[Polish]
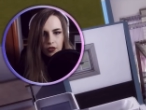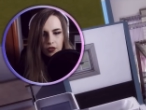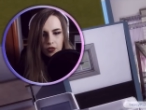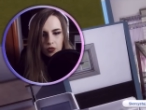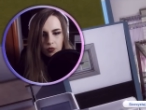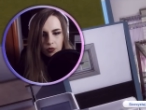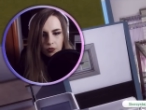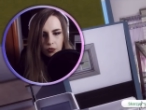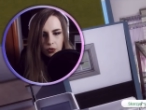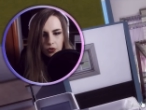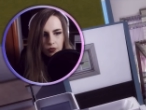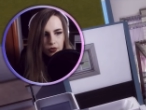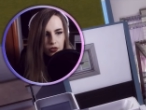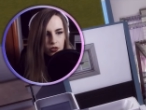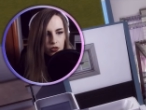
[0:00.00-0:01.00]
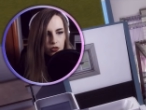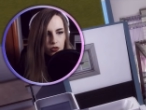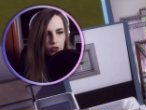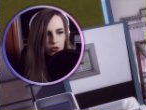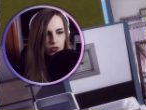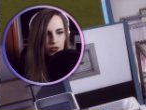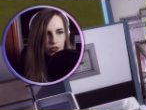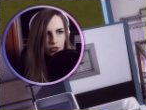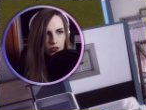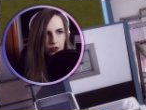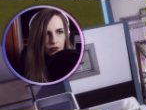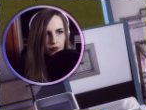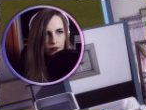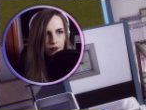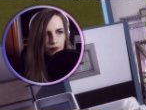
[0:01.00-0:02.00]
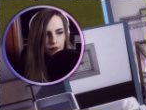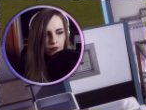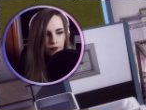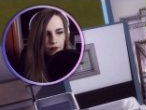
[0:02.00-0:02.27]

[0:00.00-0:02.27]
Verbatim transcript: I ty sobie później będziesz korzystać.